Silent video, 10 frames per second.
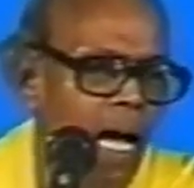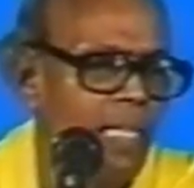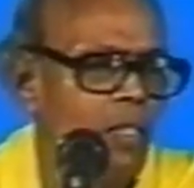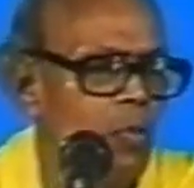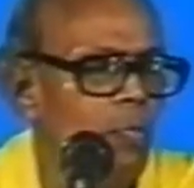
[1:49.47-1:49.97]

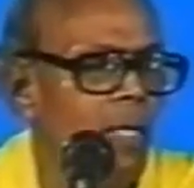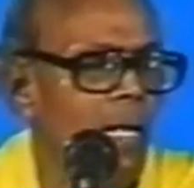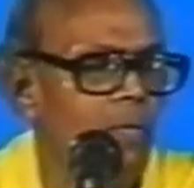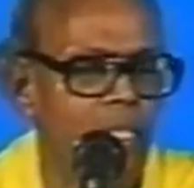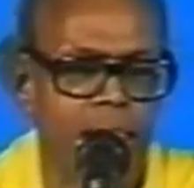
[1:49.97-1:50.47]
அதுதான் உண்மை
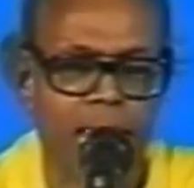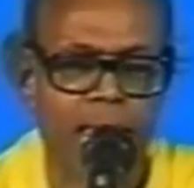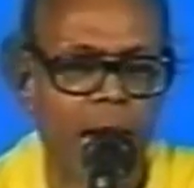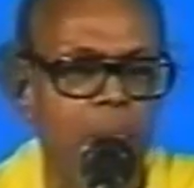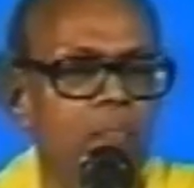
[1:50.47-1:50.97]
ஆன்மீகம் என்று
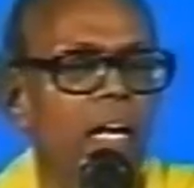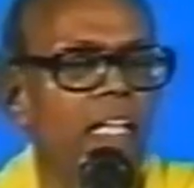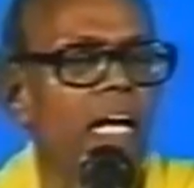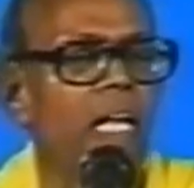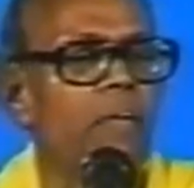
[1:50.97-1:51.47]
கேட்டான்
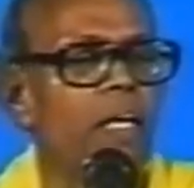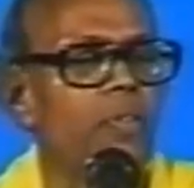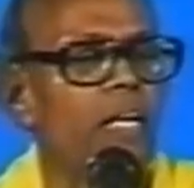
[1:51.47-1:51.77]
மனிதாயமானத்தோடு